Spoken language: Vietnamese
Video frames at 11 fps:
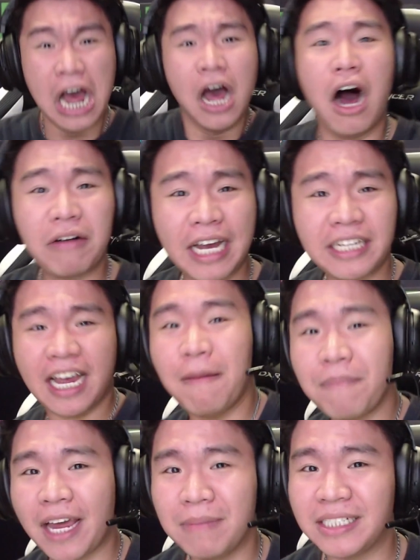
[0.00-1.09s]
Ok, thì hôm
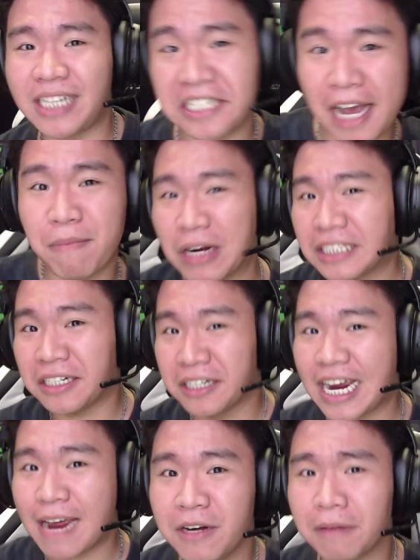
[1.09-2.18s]
nay mình sẽ chơi một cái tựa
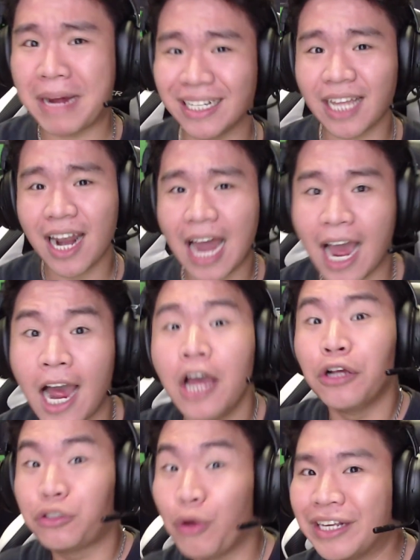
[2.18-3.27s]
game được mang tên là
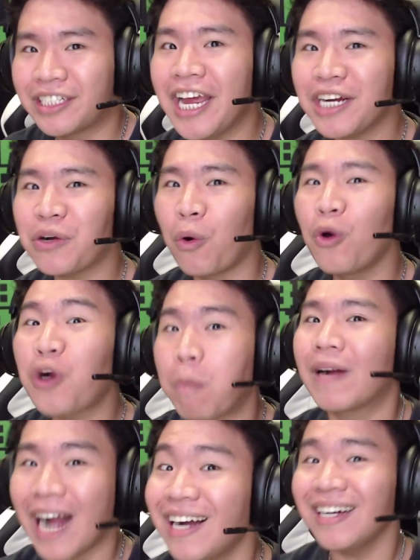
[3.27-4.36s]
Truyền thuyết của cục
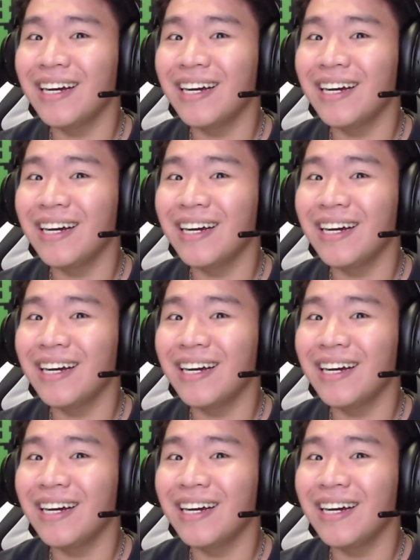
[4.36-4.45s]
tức.